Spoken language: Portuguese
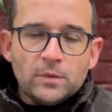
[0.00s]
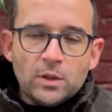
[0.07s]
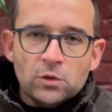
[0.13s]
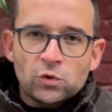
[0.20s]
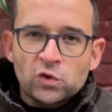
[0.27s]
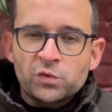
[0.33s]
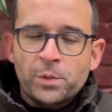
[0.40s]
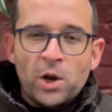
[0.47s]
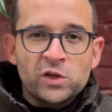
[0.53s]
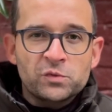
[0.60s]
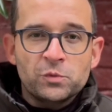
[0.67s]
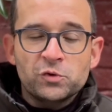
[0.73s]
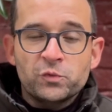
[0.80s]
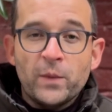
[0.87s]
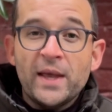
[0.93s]
dos
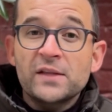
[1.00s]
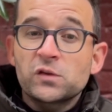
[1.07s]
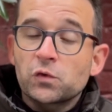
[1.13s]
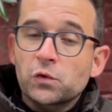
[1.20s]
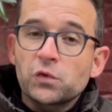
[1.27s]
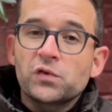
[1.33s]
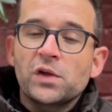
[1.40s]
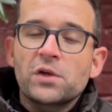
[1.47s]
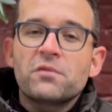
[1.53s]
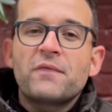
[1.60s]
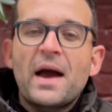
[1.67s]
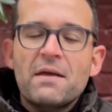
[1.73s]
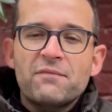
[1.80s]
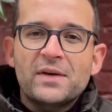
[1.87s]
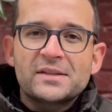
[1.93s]
próximos meses, o Cruzeiro
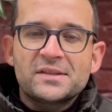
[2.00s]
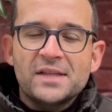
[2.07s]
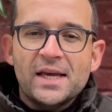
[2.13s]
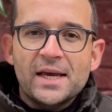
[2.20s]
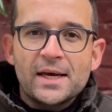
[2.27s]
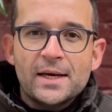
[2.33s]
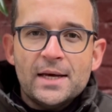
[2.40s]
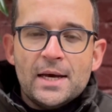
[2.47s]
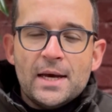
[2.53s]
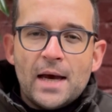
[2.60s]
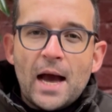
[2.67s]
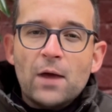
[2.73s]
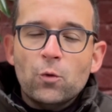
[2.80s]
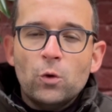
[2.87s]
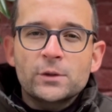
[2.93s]
vai fazer
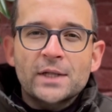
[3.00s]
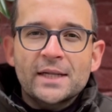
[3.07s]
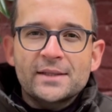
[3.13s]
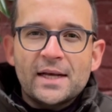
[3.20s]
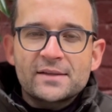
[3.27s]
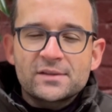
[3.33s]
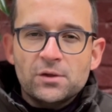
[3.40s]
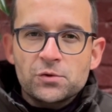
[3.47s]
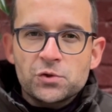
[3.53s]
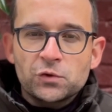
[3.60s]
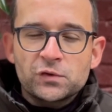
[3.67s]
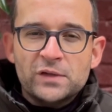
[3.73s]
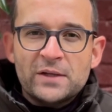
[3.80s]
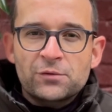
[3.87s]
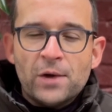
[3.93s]
a contratação de um
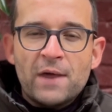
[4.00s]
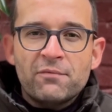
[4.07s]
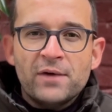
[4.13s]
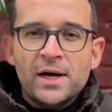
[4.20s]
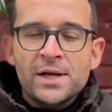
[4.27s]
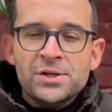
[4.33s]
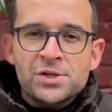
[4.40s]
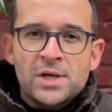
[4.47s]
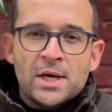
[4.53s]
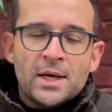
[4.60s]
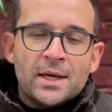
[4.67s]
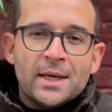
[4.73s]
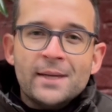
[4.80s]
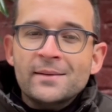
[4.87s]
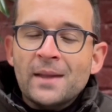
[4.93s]
centroavante,
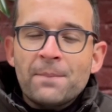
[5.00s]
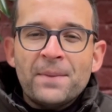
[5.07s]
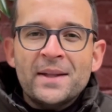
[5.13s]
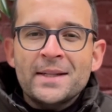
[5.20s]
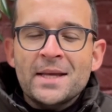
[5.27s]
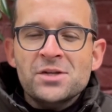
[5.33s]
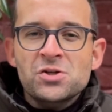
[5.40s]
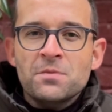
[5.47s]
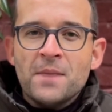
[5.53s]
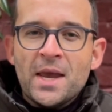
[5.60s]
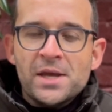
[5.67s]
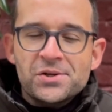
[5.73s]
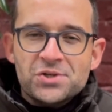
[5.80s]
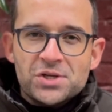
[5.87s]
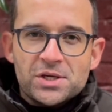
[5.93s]

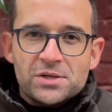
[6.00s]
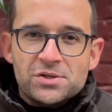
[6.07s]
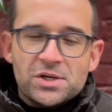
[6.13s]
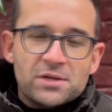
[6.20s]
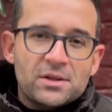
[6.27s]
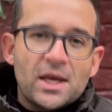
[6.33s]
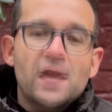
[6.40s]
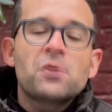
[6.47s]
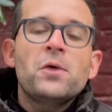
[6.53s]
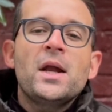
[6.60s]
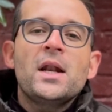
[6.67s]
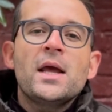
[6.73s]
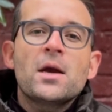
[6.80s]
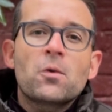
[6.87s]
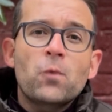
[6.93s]
independentemente de ter no
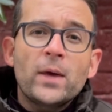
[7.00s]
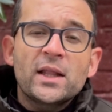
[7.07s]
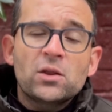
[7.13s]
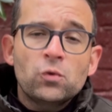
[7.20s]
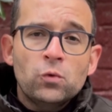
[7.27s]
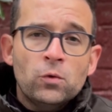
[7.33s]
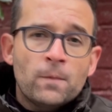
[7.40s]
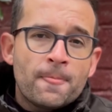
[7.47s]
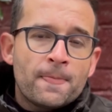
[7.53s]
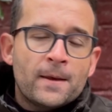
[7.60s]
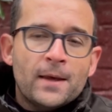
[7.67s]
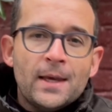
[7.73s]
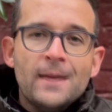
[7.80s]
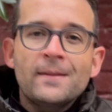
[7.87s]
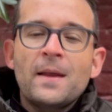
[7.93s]
elenco Edu,
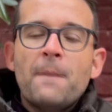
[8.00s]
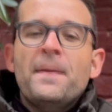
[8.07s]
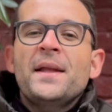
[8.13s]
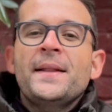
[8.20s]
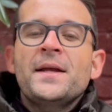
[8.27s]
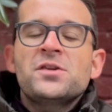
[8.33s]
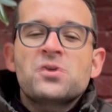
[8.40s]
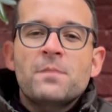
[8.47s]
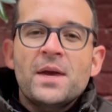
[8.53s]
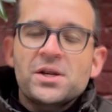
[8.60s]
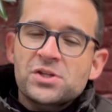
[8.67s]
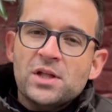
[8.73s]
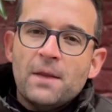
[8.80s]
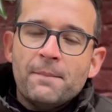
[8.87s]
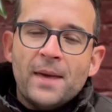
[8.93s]

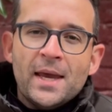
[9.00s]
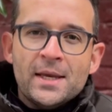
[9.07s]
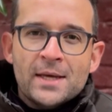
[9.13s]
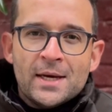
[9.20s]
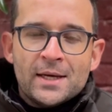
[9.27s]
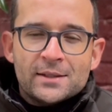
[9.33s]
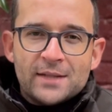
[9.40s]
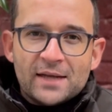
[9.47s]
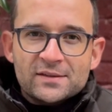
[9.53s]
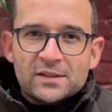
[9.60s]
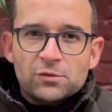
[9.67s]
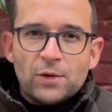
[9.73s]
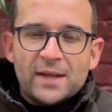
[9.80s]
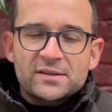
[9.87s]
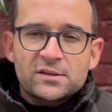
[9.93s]
independentemente também da
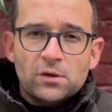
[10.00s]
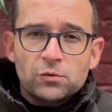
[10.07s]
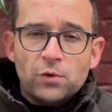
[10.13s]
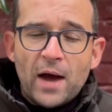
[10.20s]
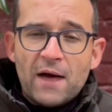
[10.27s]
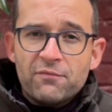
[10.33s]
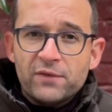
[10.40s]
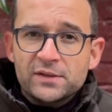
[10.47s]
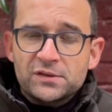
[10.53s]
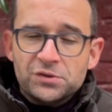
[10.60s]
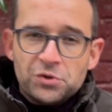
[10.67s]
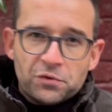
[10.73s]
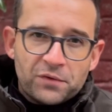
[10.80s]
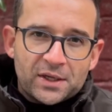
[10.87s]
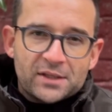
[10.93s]
situação do Rafa
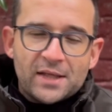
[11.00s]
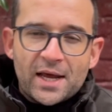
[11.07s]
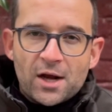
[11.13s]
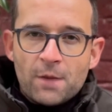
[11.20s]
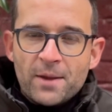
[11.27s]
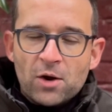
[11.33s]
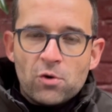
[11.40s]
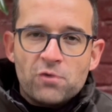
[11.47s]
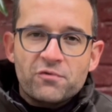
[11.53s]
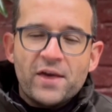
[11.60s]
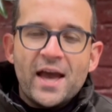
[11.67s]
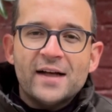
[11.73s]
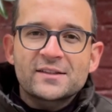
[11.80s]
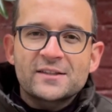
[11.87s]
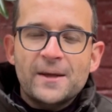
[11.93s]
Silva, que terá uma
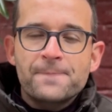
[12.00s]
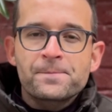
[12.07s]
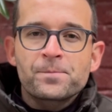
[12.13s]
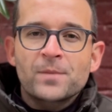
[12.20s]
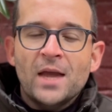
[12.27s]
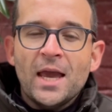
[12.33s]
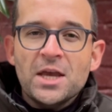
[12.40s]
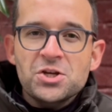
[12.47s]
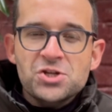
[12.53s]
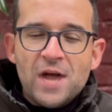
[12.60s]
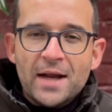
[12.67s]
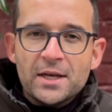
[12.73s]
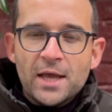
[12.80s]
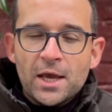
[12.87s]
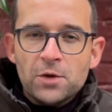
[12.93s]
conversa em
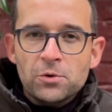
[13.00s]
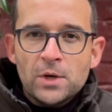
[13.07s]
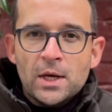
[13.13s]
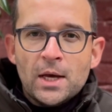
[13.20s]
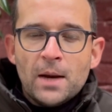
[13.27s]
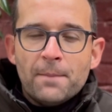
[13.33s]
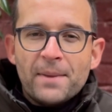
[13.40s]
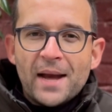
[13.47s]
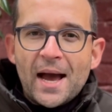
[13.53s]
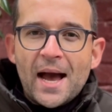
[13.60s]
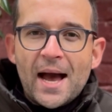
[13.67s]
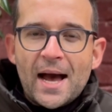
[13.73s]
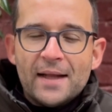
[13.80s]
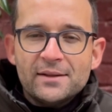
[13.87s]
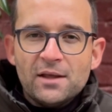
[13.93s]
janeiro
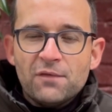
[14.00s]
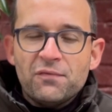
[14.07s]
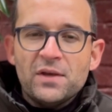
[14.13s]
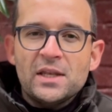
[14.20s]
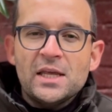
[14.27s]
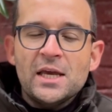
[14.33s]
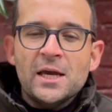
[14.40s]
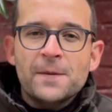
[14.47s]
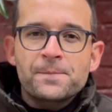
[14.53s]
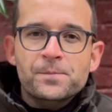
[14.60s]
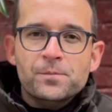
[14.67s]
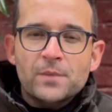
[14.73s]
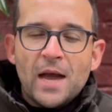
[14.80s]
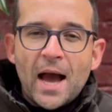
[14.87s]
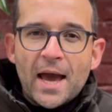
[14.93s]
para definir
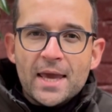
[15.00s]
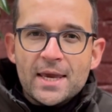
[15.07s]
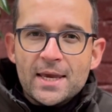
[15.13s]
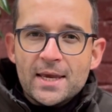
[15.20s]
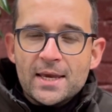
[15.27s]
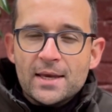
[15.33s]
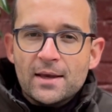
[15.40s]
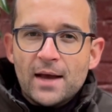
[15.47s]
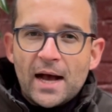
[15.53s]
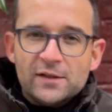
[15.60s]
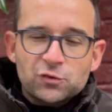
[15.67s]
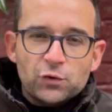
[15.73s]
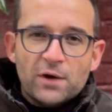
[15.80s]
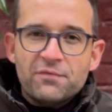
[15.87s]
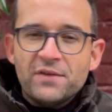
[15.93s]
aí a
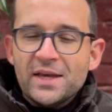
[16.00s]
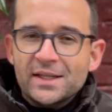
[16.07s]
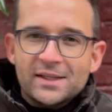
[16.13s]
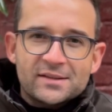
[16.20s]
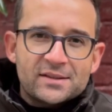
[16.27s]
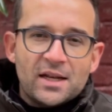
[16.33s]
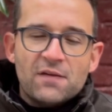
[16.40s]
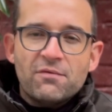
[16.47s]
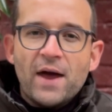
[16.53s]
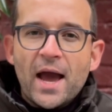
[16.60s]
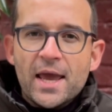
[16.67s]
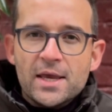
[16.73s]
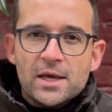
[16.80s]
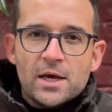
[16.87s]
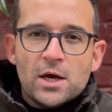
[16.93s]
sua vida, se ele
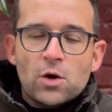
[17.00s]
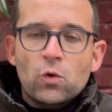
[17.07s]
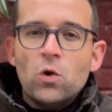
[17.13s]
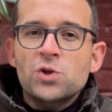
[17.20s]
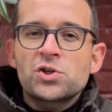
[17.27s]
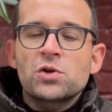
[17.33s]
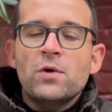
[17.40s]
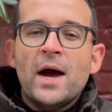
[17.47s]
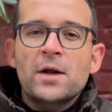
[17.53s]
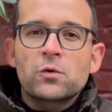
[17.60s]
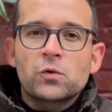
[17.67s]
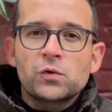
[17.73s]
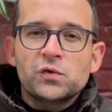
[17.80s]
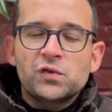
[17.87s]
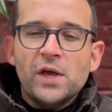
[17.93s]
vai continuar no
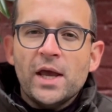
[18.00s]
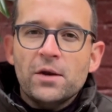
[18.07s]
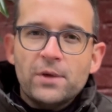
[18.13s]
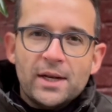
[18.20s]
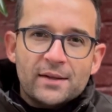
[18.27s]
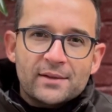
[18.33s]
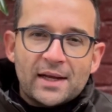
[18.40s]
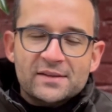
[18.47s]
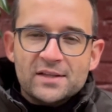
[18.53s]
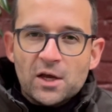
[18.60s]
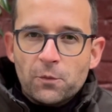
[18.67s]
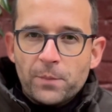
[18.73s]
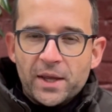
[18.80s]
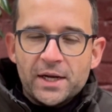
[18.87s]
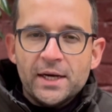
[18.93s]
Cruzeiro, ele está se
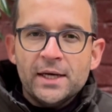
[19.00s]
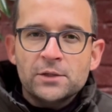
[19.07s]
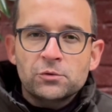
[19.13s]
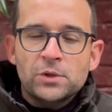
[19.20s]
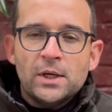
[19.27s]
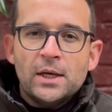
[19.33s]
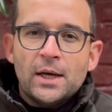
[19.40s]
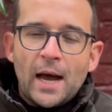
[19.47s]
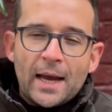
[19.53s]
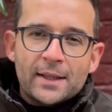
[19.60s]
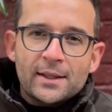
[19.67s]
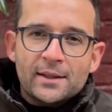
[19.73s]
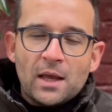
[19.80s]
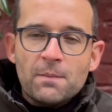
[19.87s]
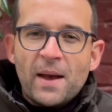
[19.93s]
recuperando,
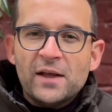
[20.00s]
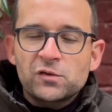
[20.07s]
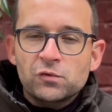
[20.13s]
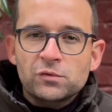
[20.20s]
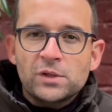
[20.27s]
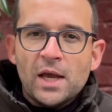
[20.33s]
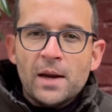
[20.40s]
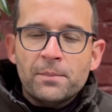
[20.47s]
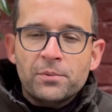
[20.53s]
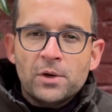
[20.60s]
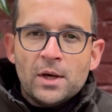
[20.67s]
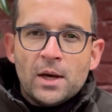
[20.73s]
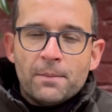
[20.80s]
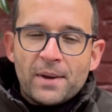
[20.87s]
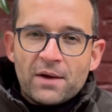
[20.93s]
ainda tem mais um tempo
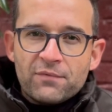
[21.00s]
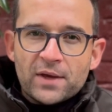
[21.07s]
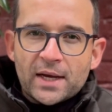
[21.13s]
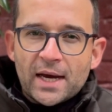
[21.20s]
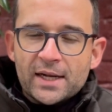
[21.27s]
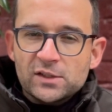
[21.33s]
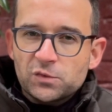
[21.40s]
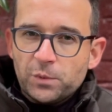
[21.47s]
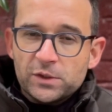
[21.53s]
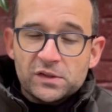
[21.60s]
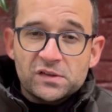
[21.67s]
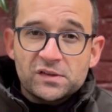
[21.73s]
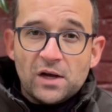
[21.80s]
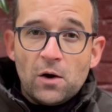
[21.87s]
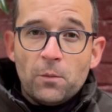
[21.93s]
para ficar à
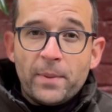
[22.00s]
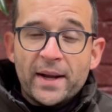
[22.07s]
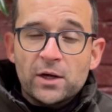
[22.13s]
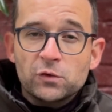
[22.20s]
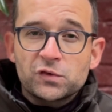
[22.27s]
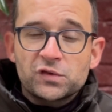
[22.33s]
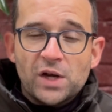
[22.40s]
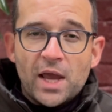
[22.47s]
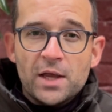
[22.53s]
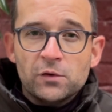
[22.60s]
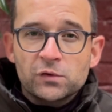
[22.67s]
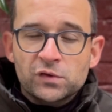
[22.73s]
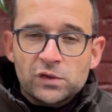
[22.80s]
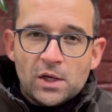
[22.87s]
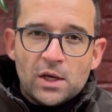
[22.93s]
disposição para os
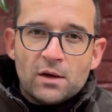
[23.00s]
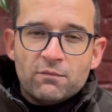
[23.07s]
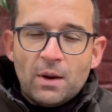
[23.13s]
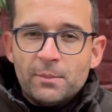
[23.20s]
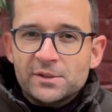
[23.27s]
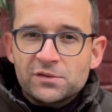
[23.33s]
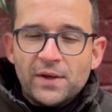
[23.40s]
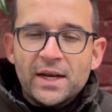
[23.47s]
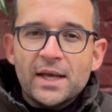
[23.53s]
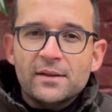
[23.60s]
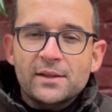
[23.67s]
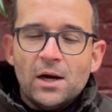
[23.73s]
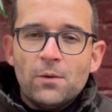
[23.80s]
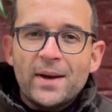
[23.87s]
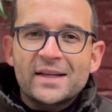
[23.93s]
treinos. Vamos ver
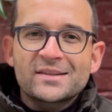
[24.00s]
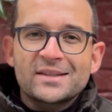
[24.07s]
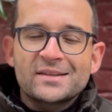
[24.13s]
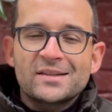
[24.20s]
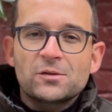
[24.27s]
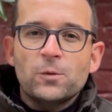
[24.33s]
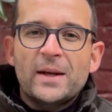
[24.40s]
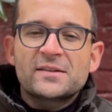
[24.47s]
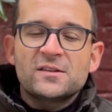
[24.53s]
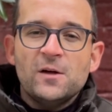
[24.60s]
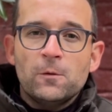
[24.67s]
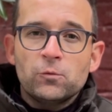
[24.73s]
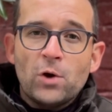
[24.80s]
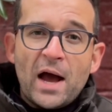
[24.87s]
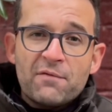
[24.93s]
então esta
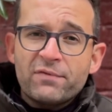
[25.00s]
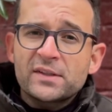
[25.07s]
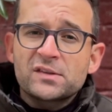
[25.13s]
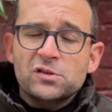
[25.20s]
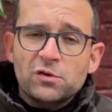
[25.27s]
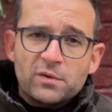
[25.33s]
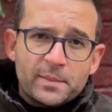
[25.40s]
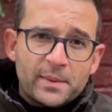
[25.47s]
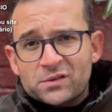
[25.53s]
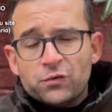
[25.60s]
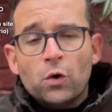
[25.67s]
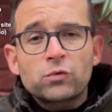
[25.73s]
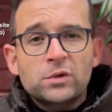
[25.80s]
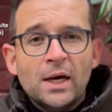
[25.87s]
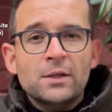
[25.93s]
situação do Rafa Silva.
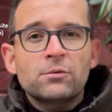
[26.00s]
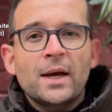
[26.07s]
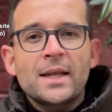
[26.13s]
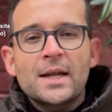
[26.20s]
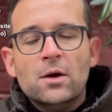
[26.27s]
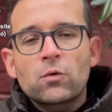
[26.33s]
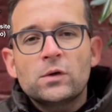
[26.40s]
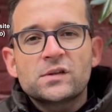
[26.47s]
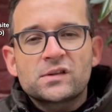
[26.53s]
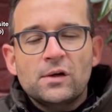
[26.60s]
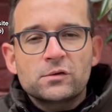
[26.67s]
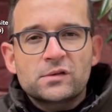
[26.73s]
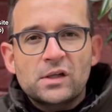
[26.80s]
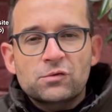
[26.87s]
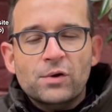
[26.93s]
voltando aí na
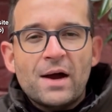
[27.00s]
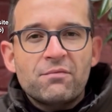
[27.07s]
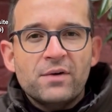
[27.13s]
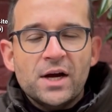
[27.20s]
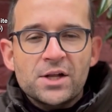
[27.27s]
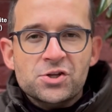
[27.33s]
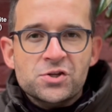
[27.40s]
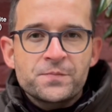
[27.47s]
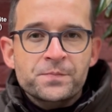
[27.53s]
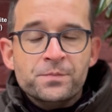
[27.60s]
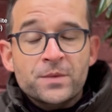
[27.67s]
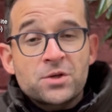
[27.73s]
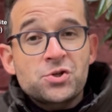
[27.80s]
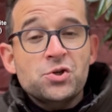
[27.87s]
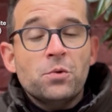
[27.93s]
condição de centroavante,
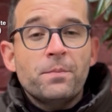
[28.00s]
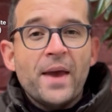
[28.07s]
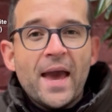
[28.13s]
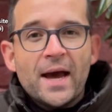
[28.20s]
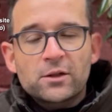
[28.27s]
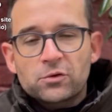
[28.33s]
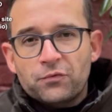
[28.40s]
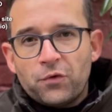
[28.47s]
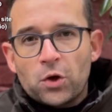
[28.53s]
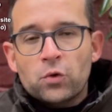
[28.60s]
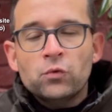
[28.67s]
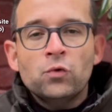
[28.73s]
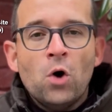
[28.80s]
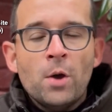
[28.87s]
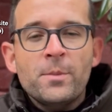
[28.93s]
Gilberto foi
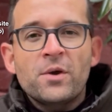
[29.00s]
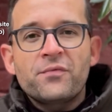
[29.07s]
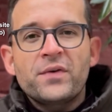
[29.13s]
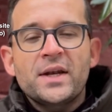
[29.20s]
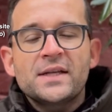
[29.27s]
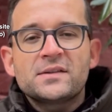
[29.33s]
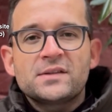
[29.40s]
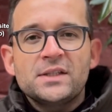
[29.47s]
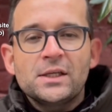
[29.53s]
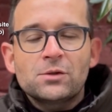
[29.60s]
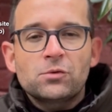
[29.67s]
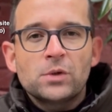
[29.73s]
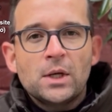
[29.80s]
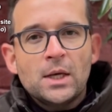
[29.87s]
um nome oferecido.